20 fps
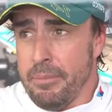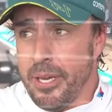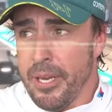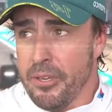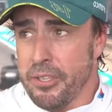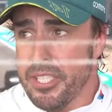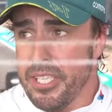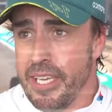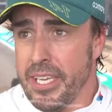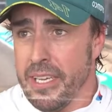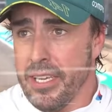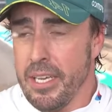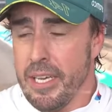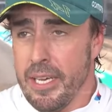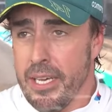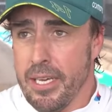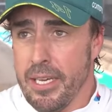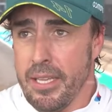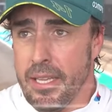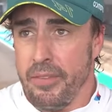pero sí,
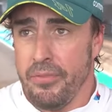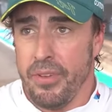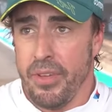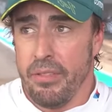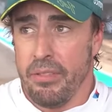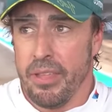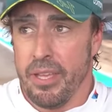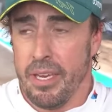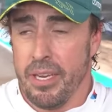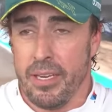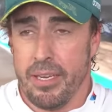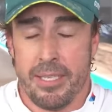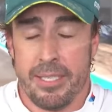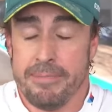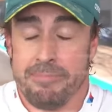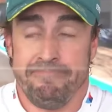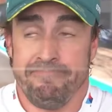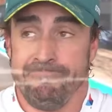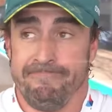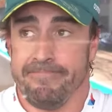eh, difícil,
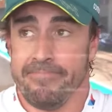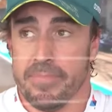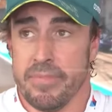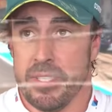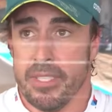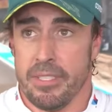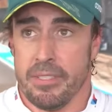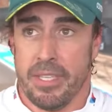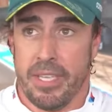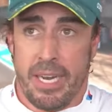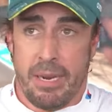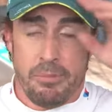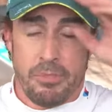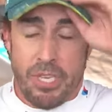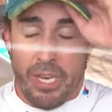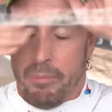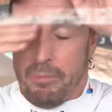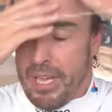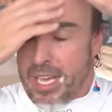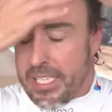mm, eh,
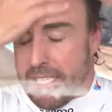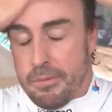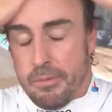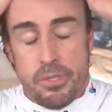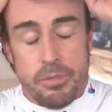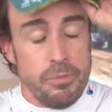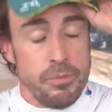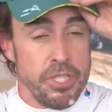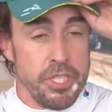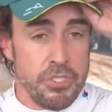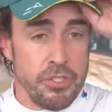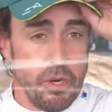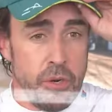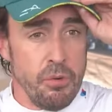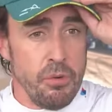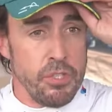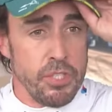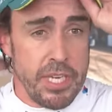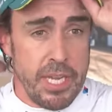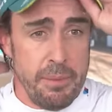tiramos al máximo, hemos hecho
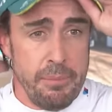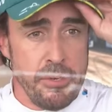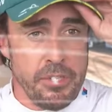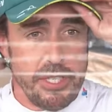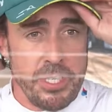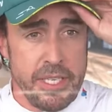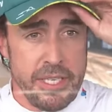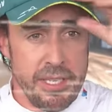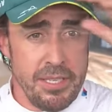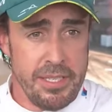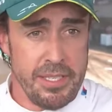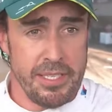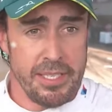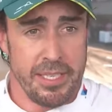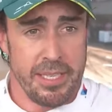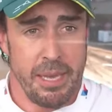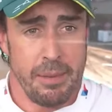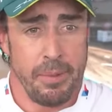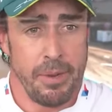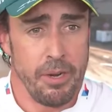algunos cambios de,
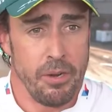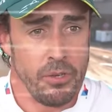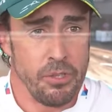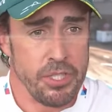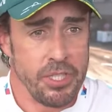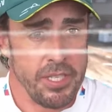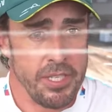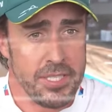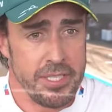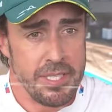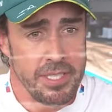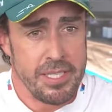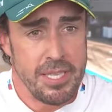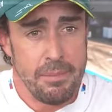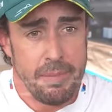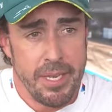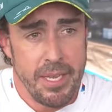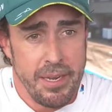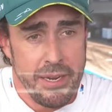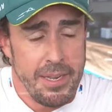setup al coche desde
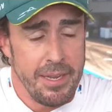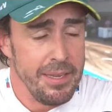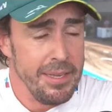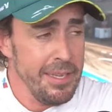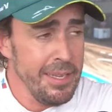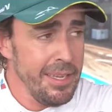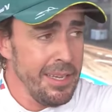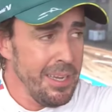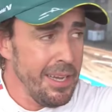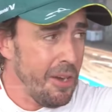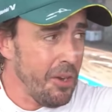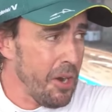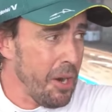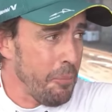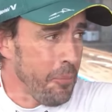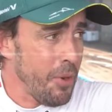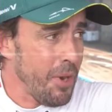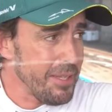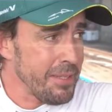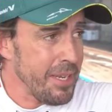esta mañana,
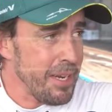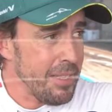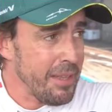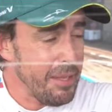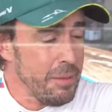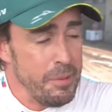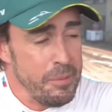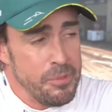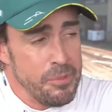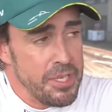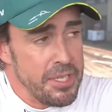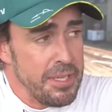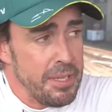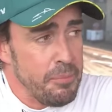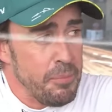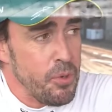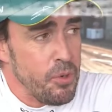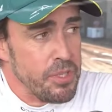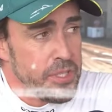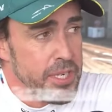ahora por la tarde, y vemos que
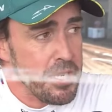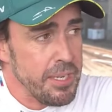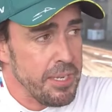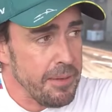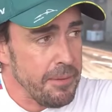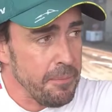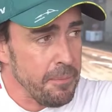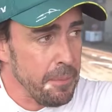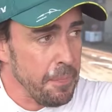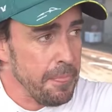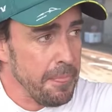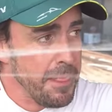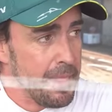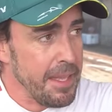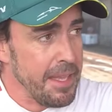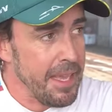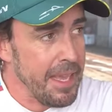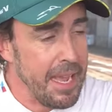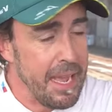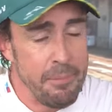tampoco es que,
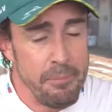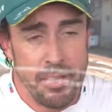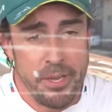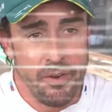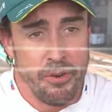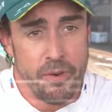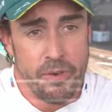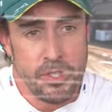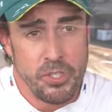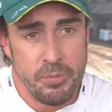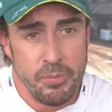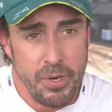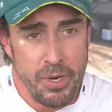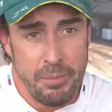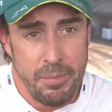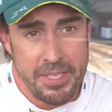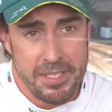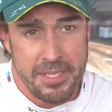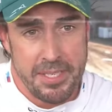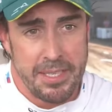mm, cambie, ¿no? no es un
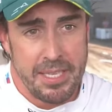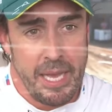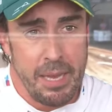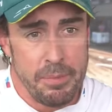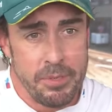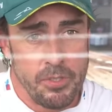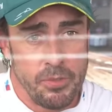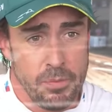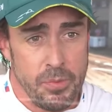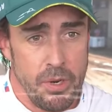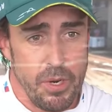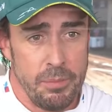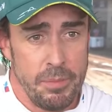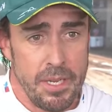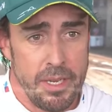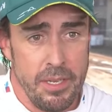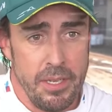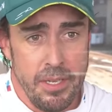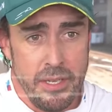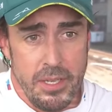problema de setup, es un
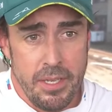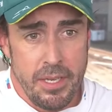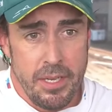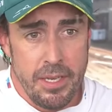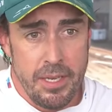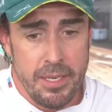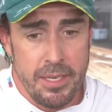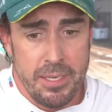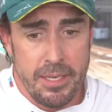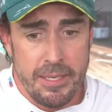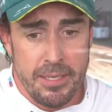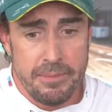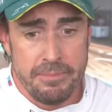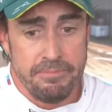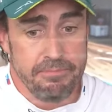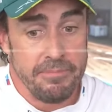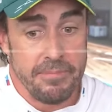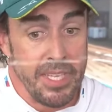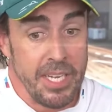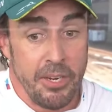problema eh,
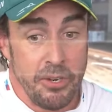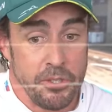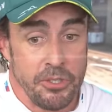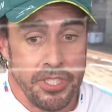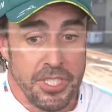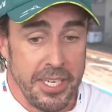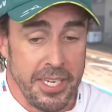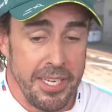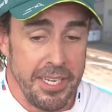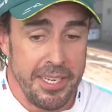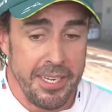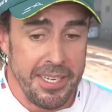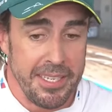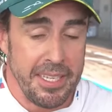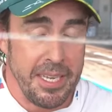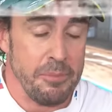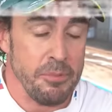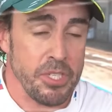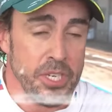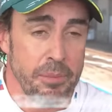del coche que,
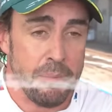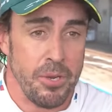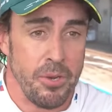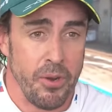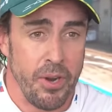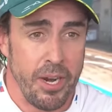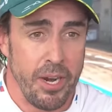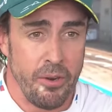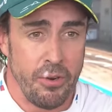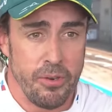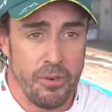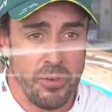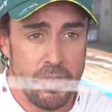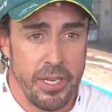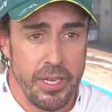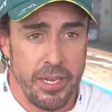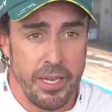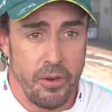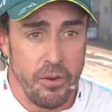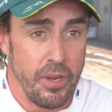que tenemos que mejorarlo,
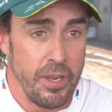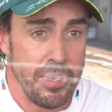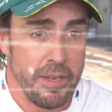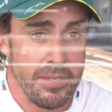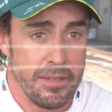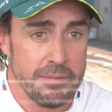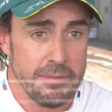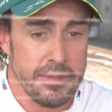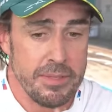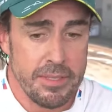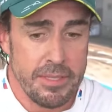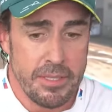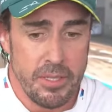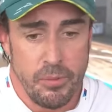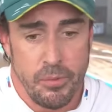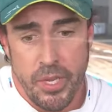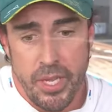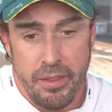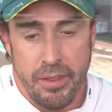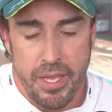¿no? y creo que
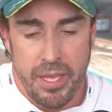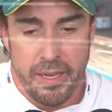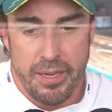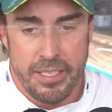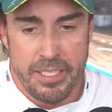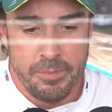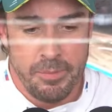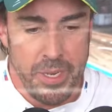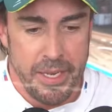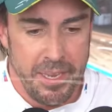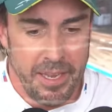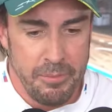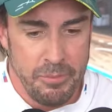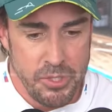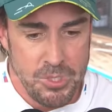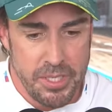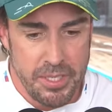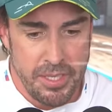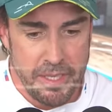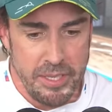como ya dije, en España
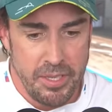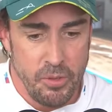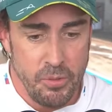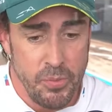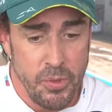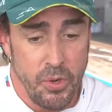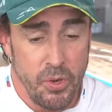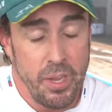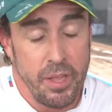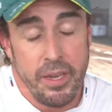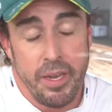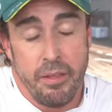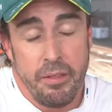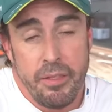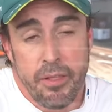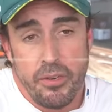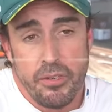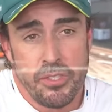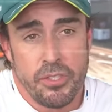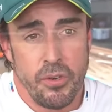hemos entendido un poco la
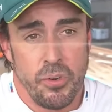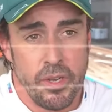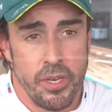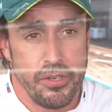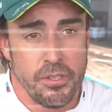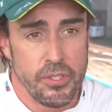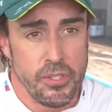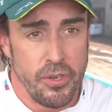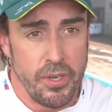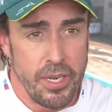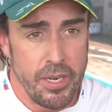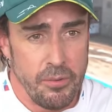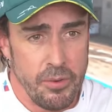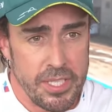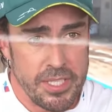dirección, solo que nos tocan